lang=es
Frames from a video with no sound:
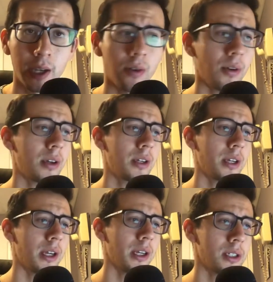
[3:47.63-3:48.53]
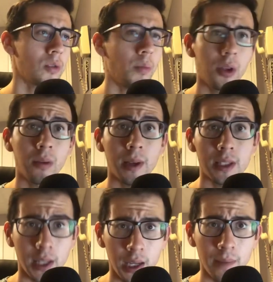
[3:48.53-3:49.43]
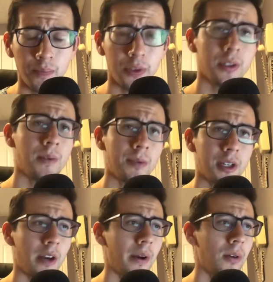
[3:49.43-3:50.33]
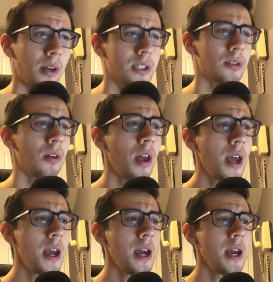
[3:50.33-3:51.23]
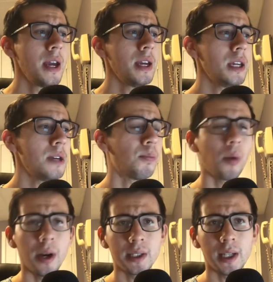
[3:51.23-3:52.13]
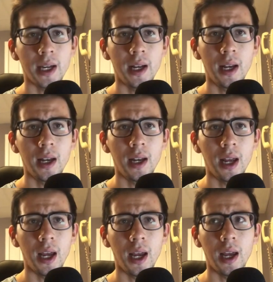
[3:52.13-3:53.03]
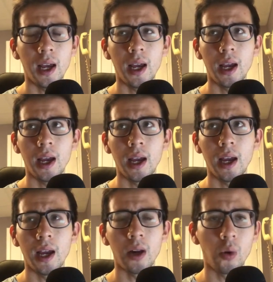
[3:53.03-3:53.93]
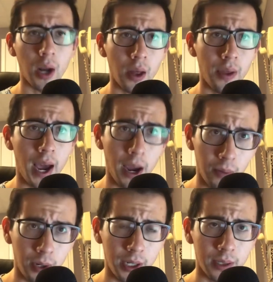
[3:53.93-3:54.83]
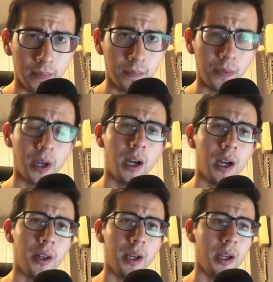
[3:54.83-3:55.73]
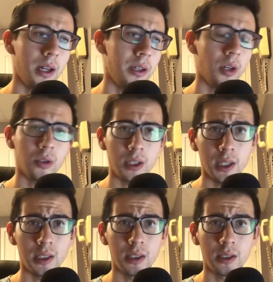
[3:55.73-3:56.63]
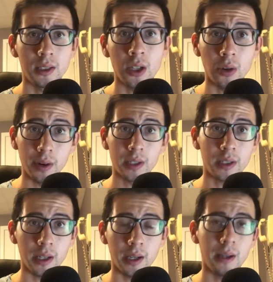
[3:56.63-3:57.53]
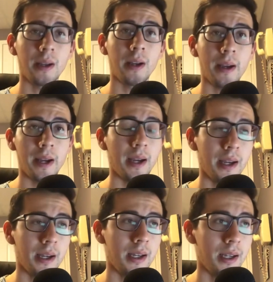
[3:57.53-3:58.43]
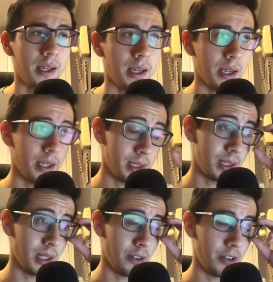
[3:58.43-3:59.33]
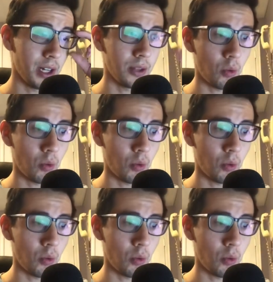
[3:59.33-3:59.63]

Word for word: creo que es un poquito más seria, entonces vamos a acabar con esto. Y pues el, el jurado de Ivory, ah, de, de los tres señores que que este, a final de